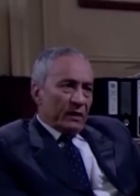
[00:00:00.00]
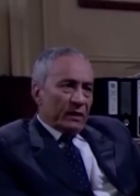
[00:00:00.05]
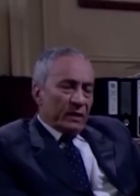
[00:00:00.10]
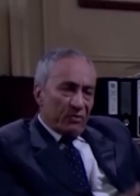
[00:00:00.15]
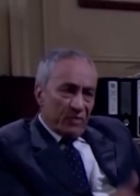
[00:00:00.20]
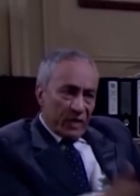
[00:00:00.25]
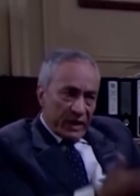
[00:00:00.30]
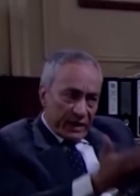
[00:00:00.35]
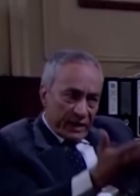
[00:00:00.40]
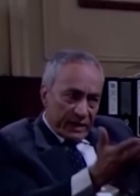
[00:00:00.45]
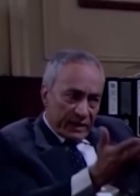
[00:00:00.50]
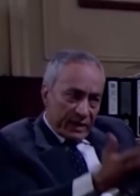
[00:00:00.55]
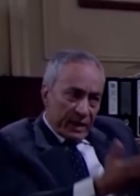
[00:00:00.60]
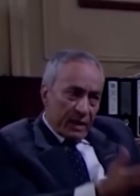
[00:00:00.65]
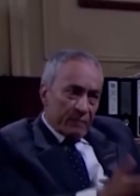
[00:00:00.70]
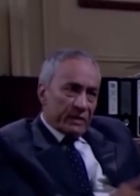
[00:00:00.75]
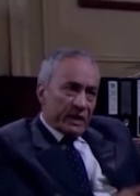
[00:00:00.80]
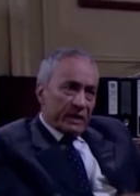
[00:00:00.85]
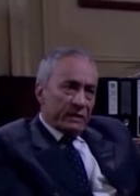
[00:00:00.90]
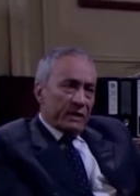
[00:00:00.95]
انت فاكر ان
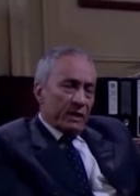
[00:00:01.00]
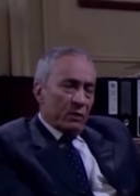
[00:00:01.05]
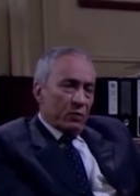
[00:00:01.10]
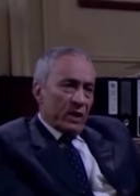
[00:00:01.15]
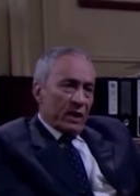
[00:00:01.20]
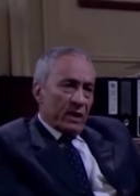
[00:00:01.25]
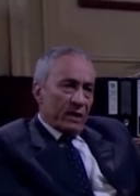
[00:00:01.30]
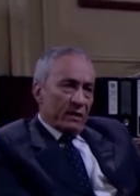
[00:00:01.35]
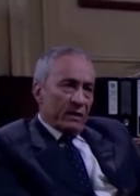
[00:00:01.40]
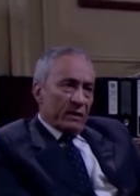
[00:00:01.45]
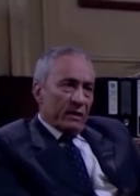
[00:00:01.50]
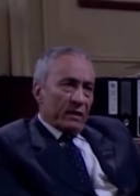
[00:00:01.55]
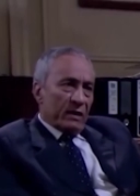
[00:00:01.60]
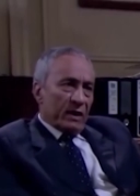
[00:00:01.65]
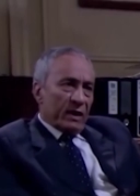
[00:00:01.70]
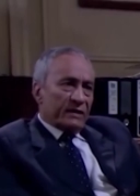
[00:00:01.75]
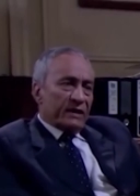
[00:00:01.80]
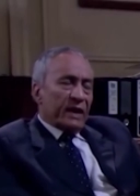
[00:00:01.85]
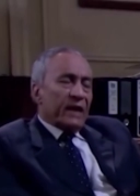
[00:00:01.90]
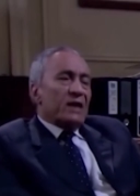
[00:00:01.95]
امن الدوله
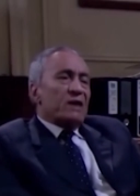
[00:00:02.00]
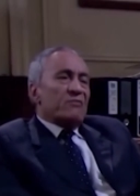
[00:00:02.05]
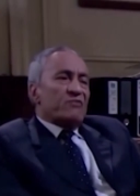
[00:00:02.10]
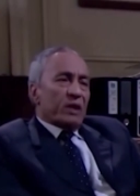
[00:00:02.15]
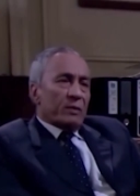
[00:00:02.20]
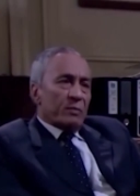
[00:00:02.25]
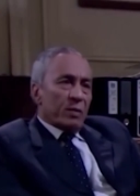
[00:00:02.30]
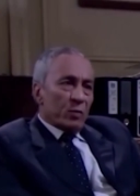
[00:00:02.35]
هتكلفك